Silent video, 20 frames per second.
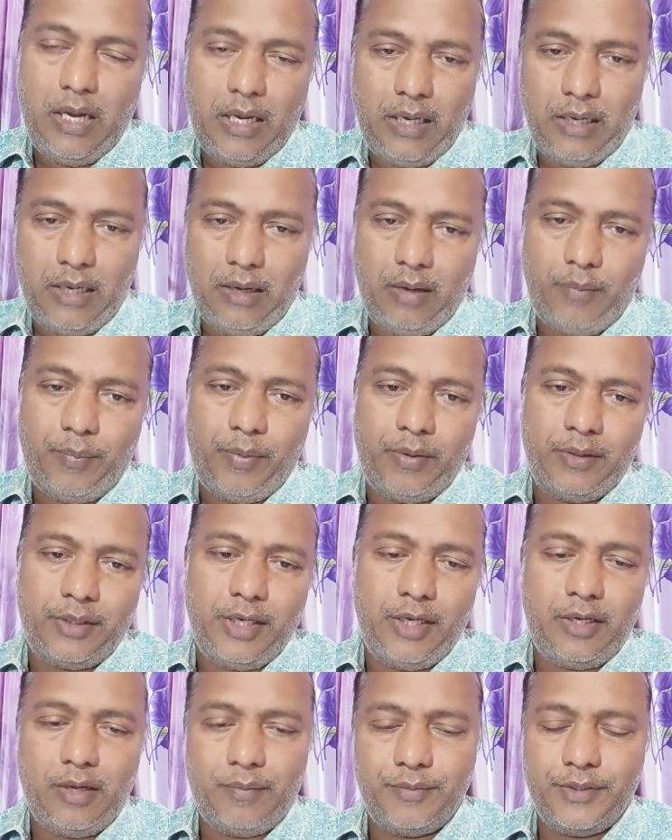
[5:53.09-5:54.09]
అలా
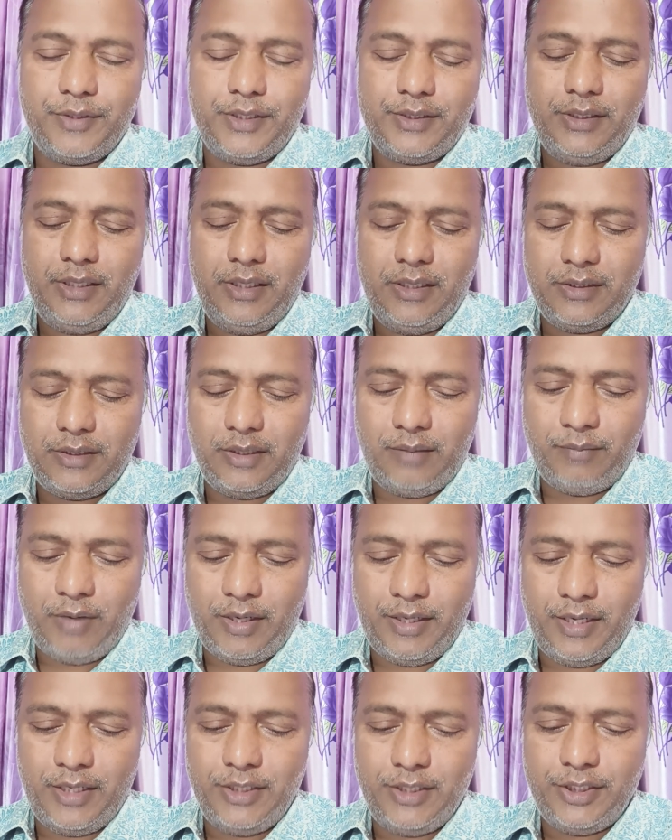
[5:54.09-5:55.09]
టిల్టాప్ చేసి
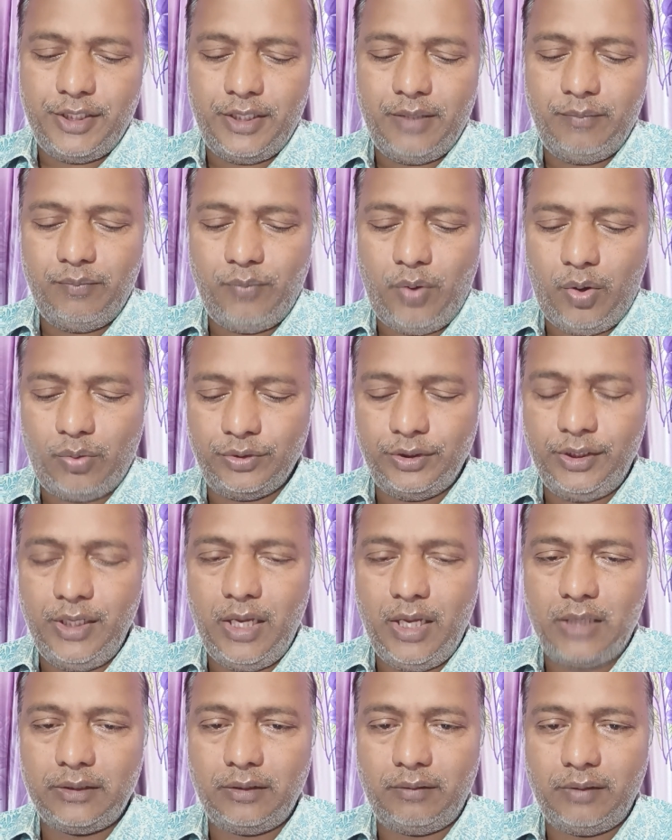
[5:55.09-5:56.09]
సినిమాని ఎండ్ చేయడం బాగుంది
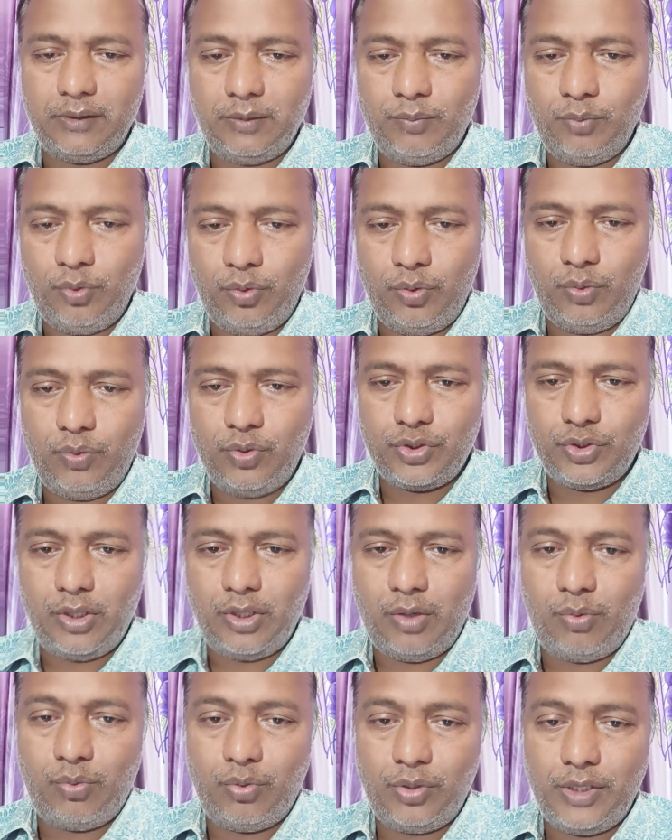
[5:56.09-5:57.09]
ఆ తర్వాత ముగ్గురు కూర్చొని
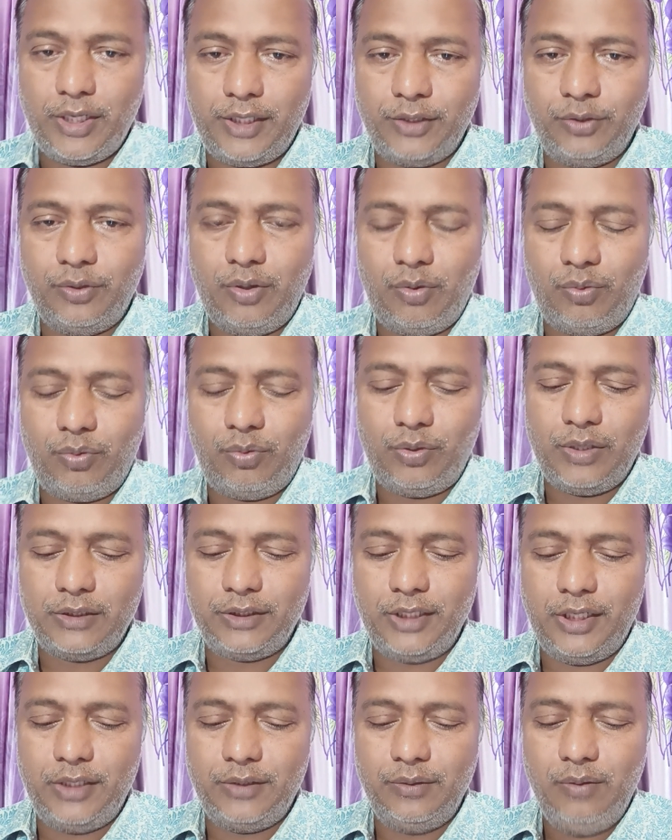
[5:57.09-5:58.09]
నవ్వుకుంటున్నారు ఎందుకు నవ్వుకుంటున్నారు
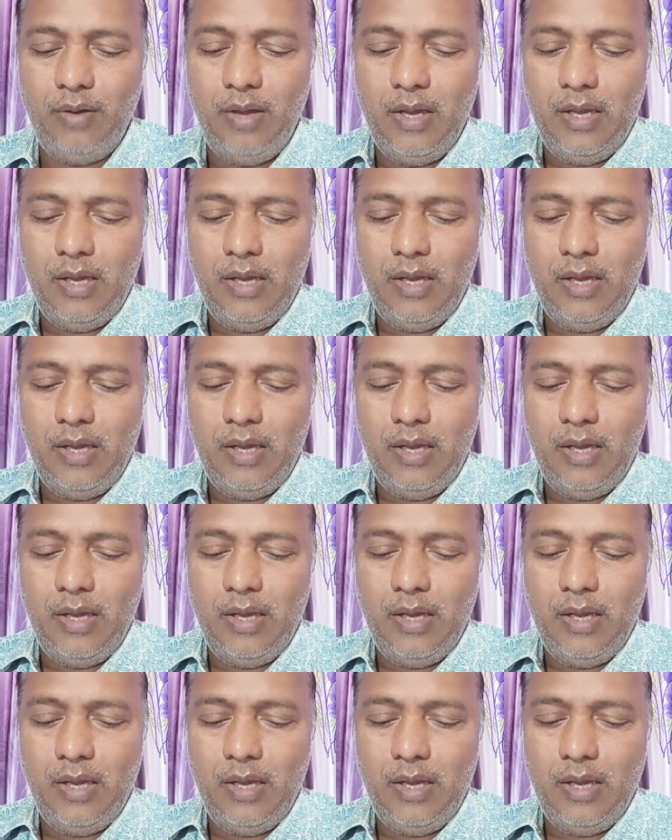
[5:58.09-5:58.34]
తెలియదు